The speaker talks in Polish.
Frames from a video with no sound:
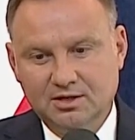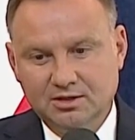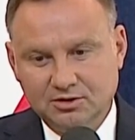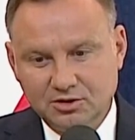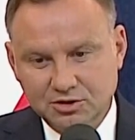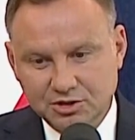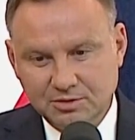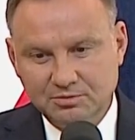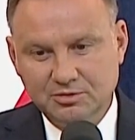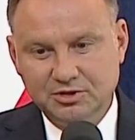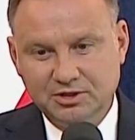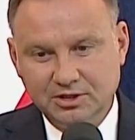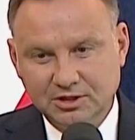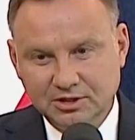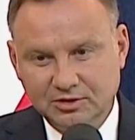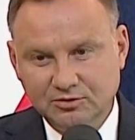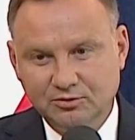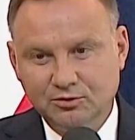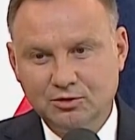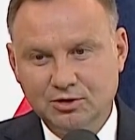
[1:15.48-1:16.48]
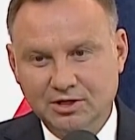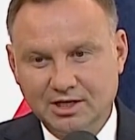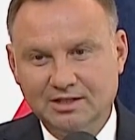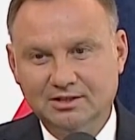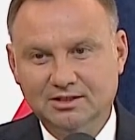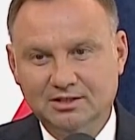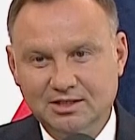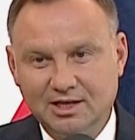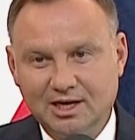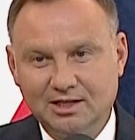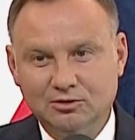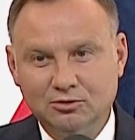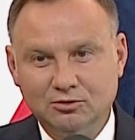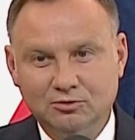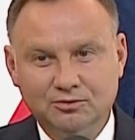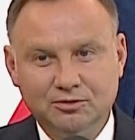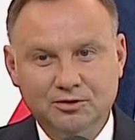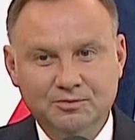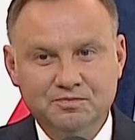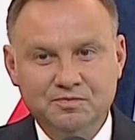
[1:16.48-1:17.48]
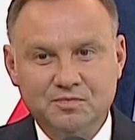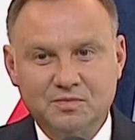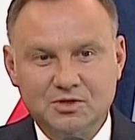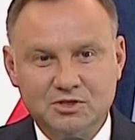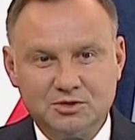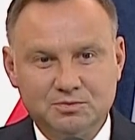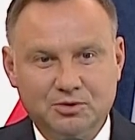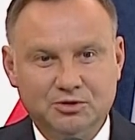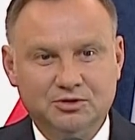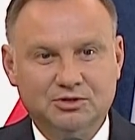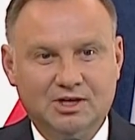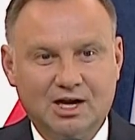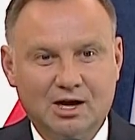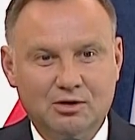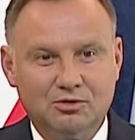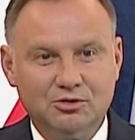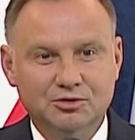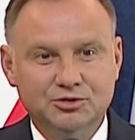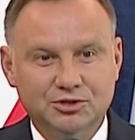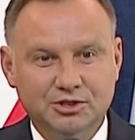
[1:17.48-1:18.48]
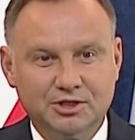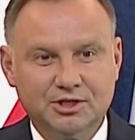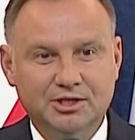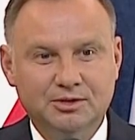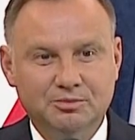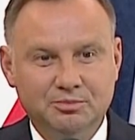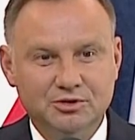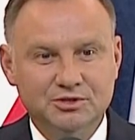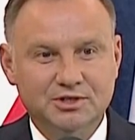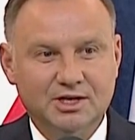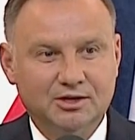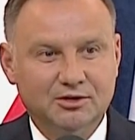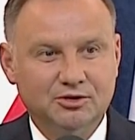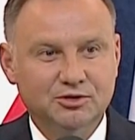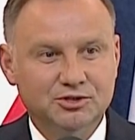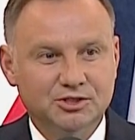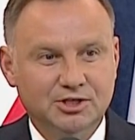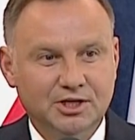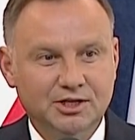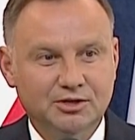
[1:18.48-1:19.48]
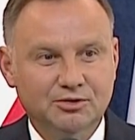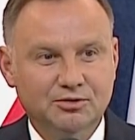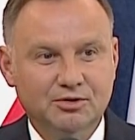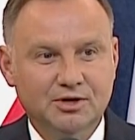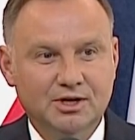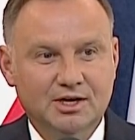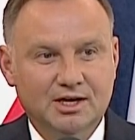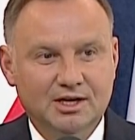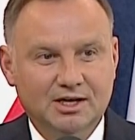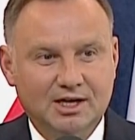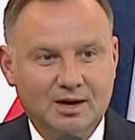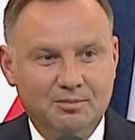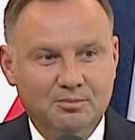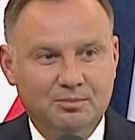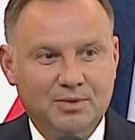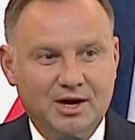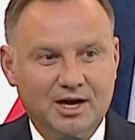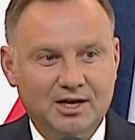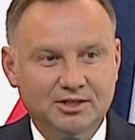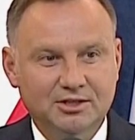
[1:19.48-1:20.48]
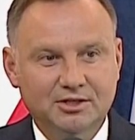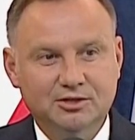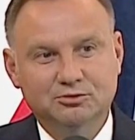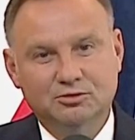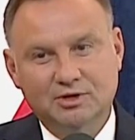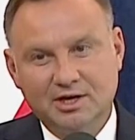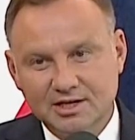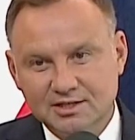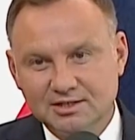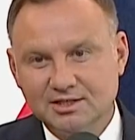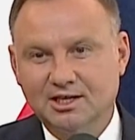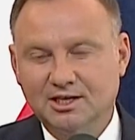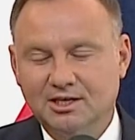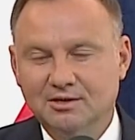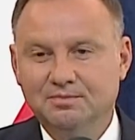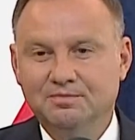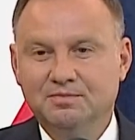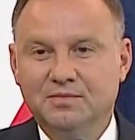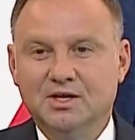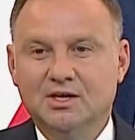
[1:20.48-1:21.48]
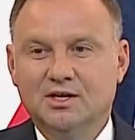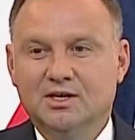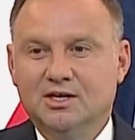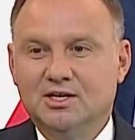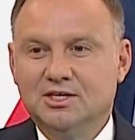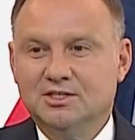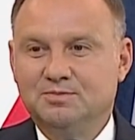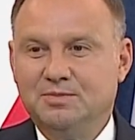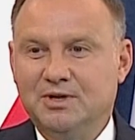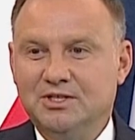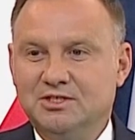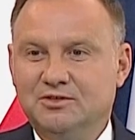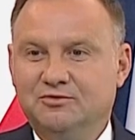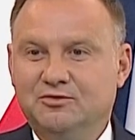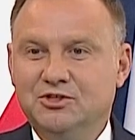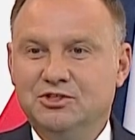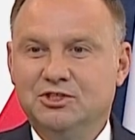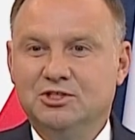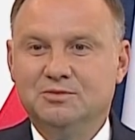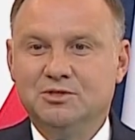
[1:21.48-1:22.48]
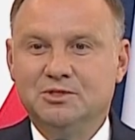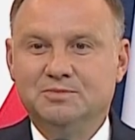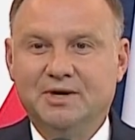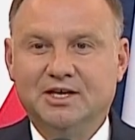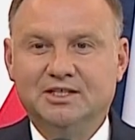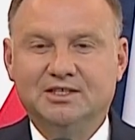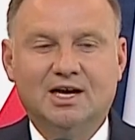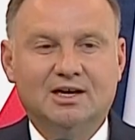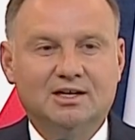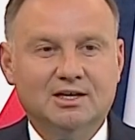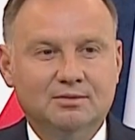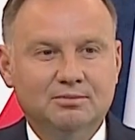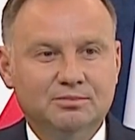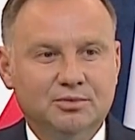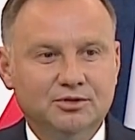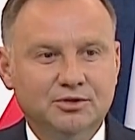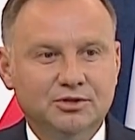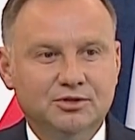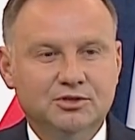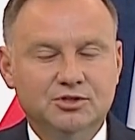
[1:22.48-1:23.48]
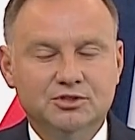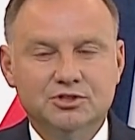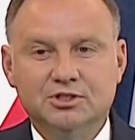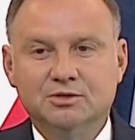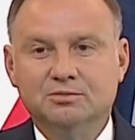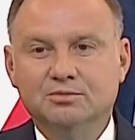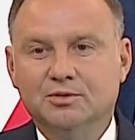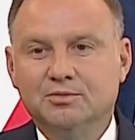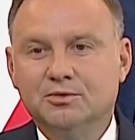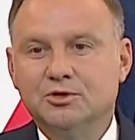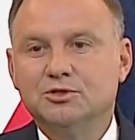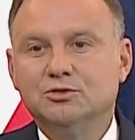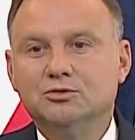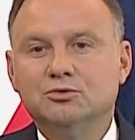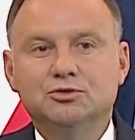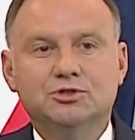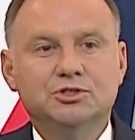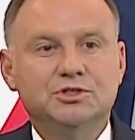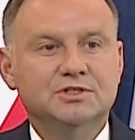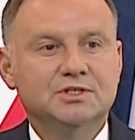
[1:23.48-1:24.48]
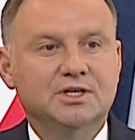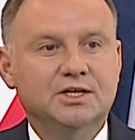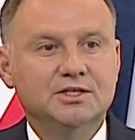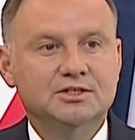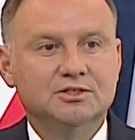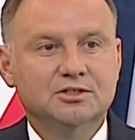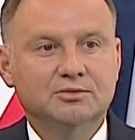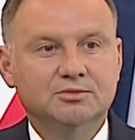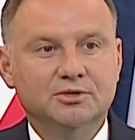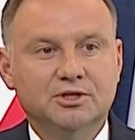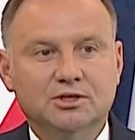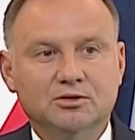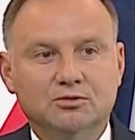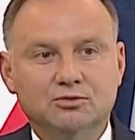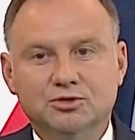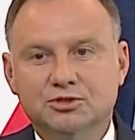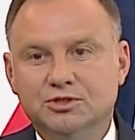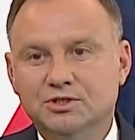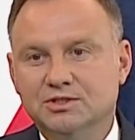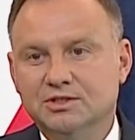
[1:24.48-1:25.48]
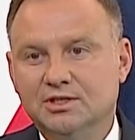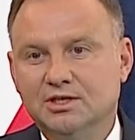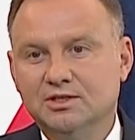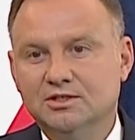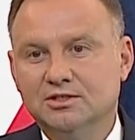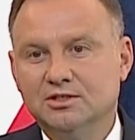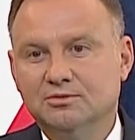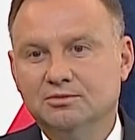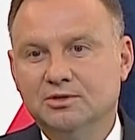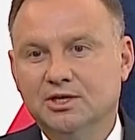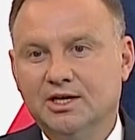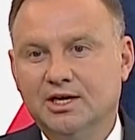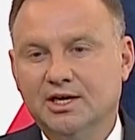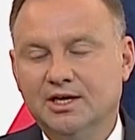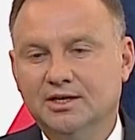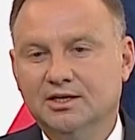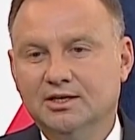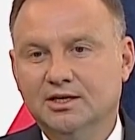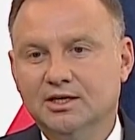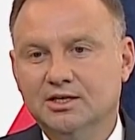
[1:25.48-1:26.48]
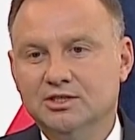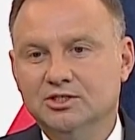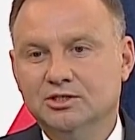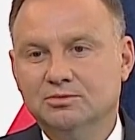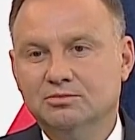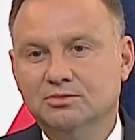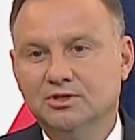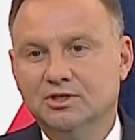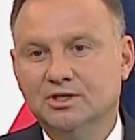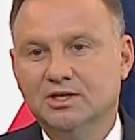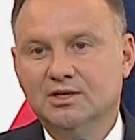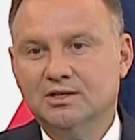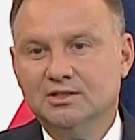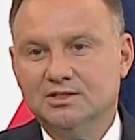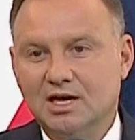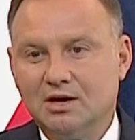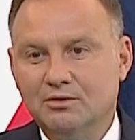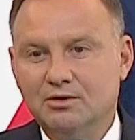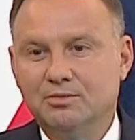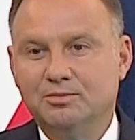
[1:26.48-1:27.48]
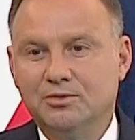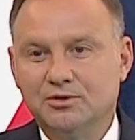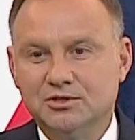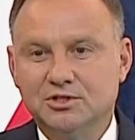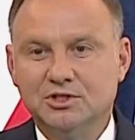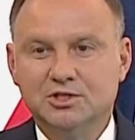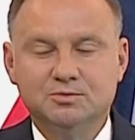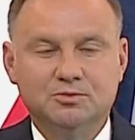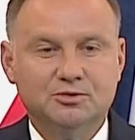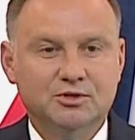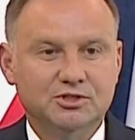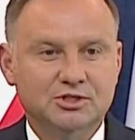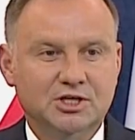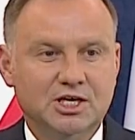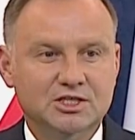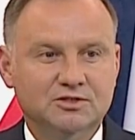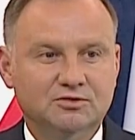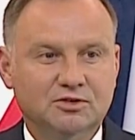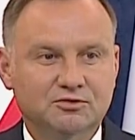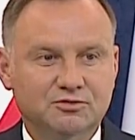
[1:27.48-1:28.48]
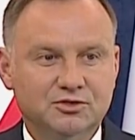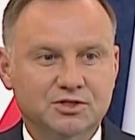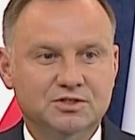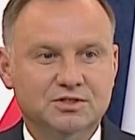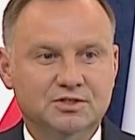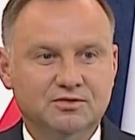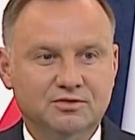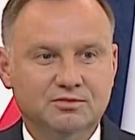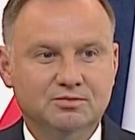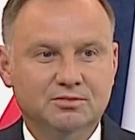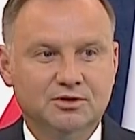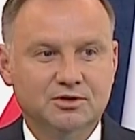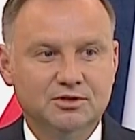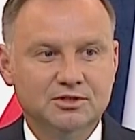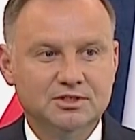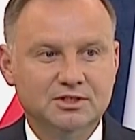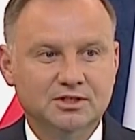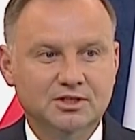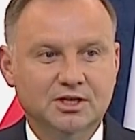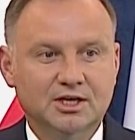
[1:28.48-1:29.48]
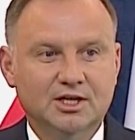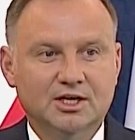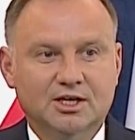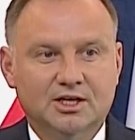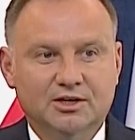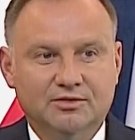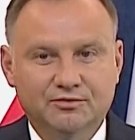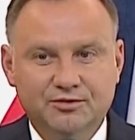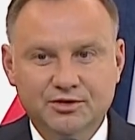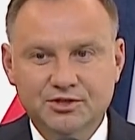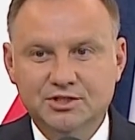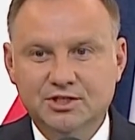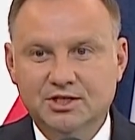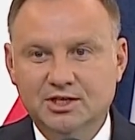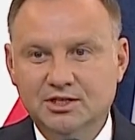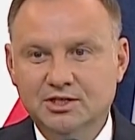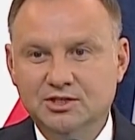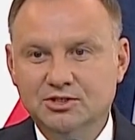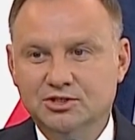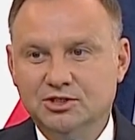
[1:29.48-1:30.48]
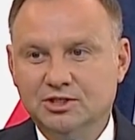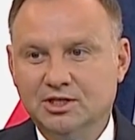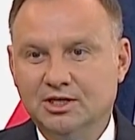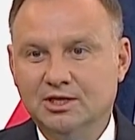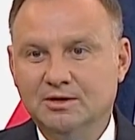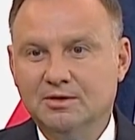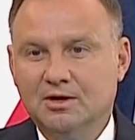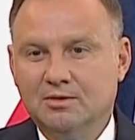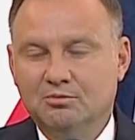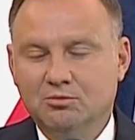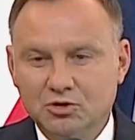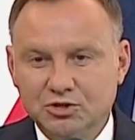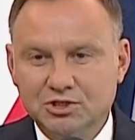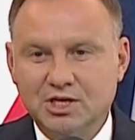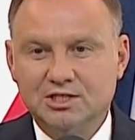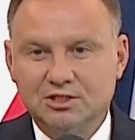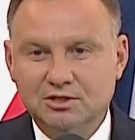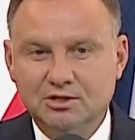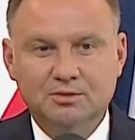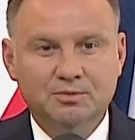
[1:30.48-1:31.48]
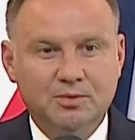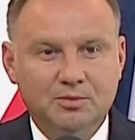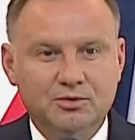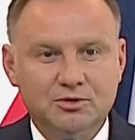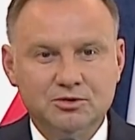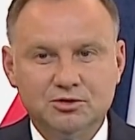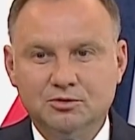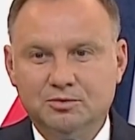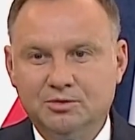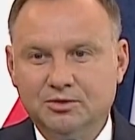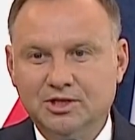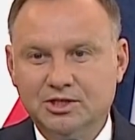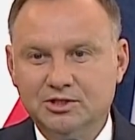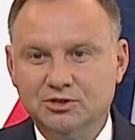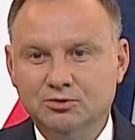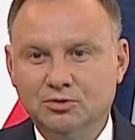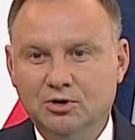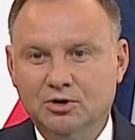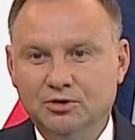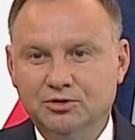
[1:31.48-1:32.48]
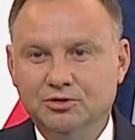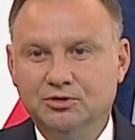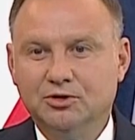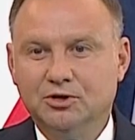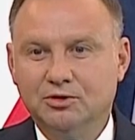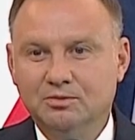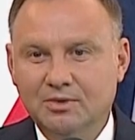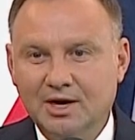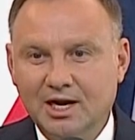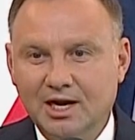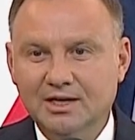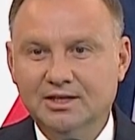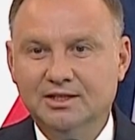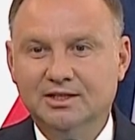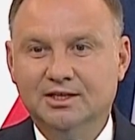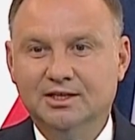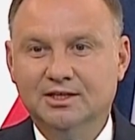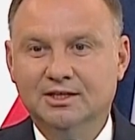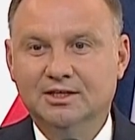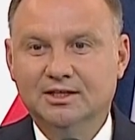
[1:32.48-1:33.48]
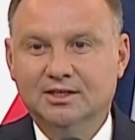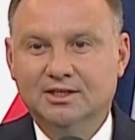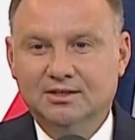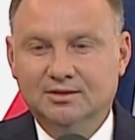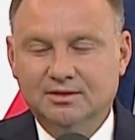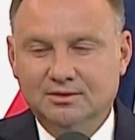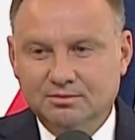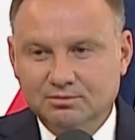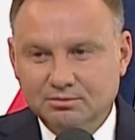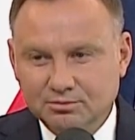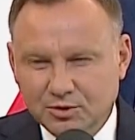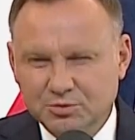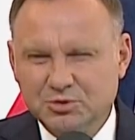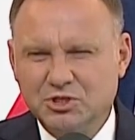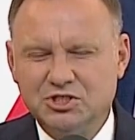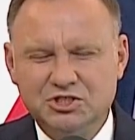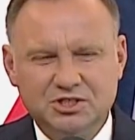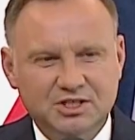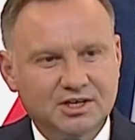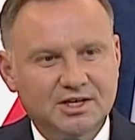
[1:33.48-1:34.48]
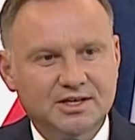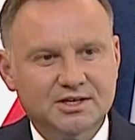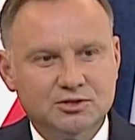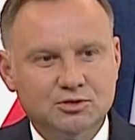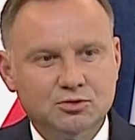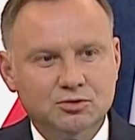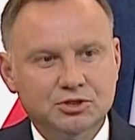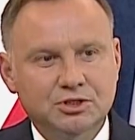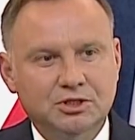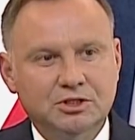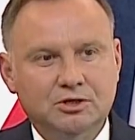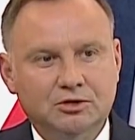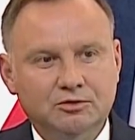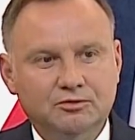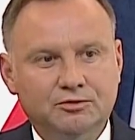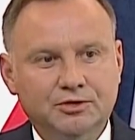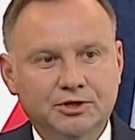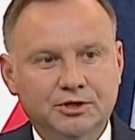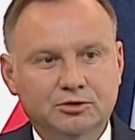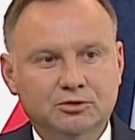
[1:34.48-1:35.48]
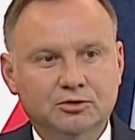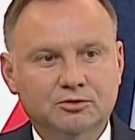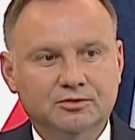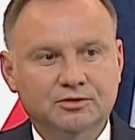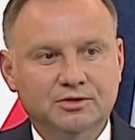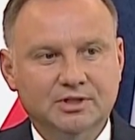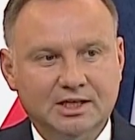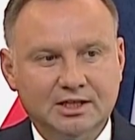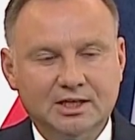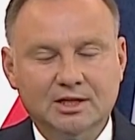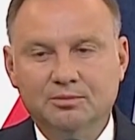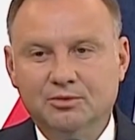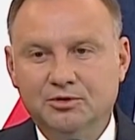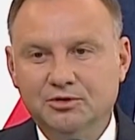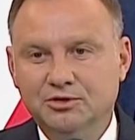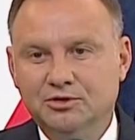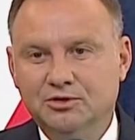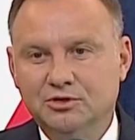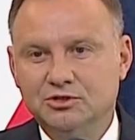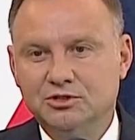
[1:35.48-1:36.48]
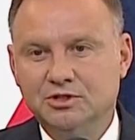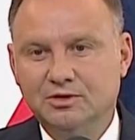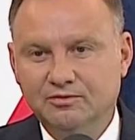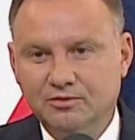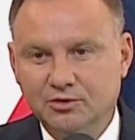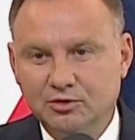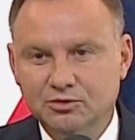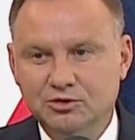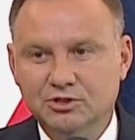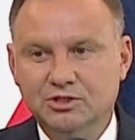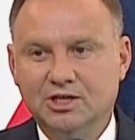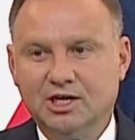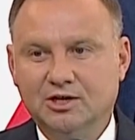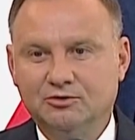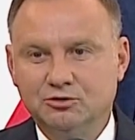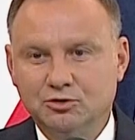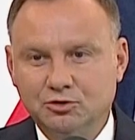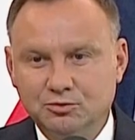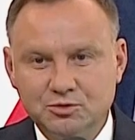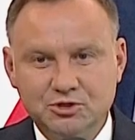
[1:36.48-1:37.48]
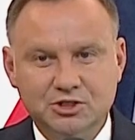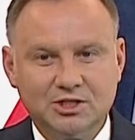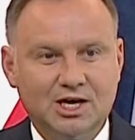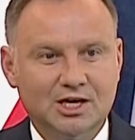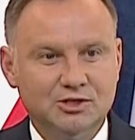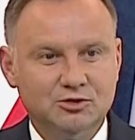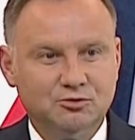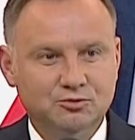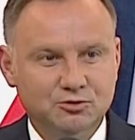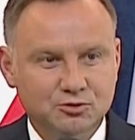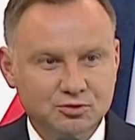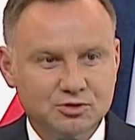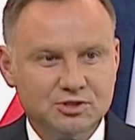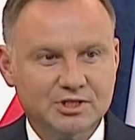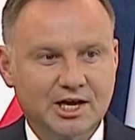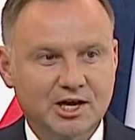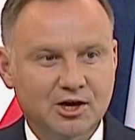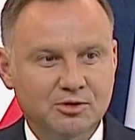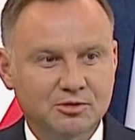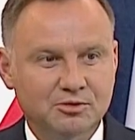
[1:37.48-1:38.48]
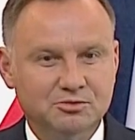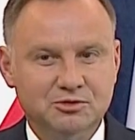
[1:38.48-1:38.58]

to żeby tych dwóch kandydatów spotkało się i po zakończeniu kampanii, która jest takim specyficznym spektaklem politycznym po prostu uścisnęli sobie, uścisnęli sobie rękę i żeby całe polskie społeczeństwo i wszyscy wyborcy widzieli, że można sobie po prostu podać dłoń normalnie, bo przecież tyle jest różnych konfliktów na tle politycznym w rodzinach, wśród przyjaciół, wśród znajomych.